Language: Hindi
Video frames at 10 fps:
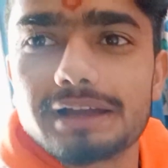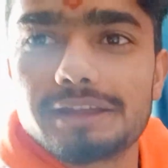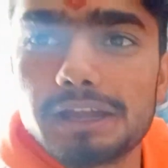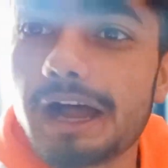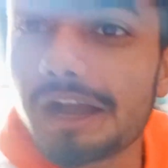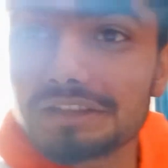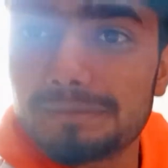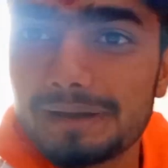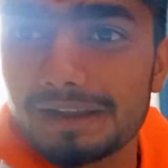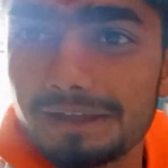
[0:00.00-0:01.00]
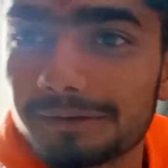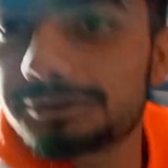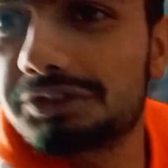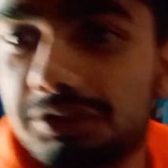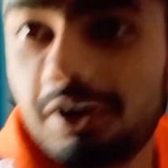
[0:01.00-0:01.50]
आगे आज हमारा
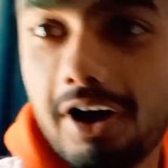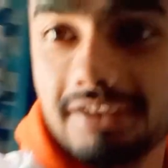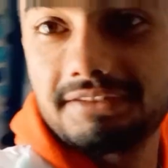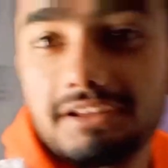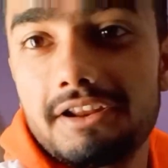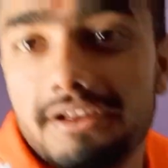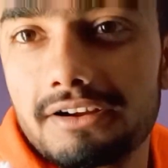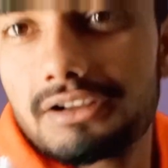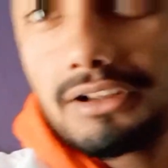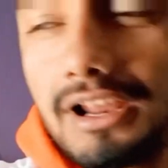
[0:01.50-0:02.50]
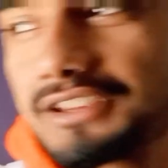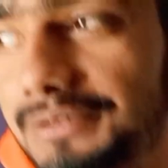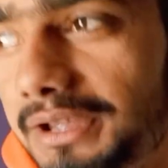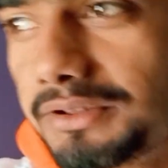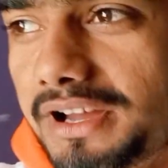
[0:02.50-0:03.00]
कुछ खास दिन है यहाँ क्लास
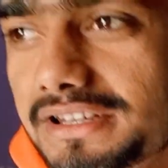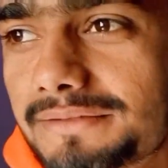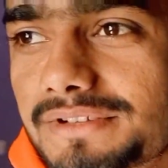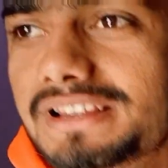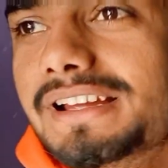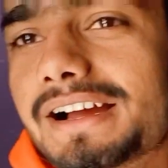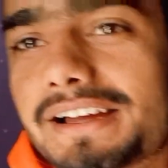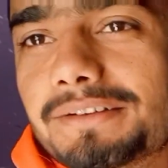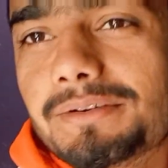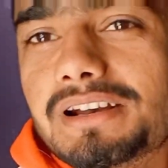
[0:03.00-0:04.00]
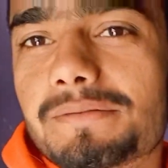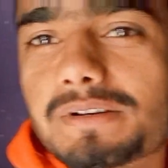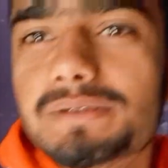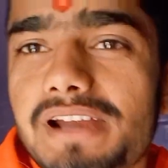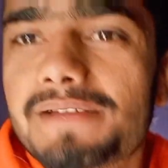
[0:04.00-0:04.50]
में जाए तो आज हम जल्दी आ गए हैं वरना हम
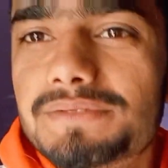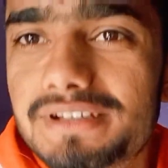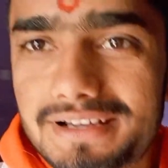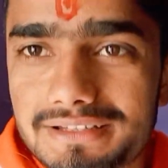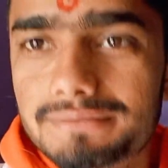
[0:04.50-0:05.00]
कभी टाइम से नहीं आते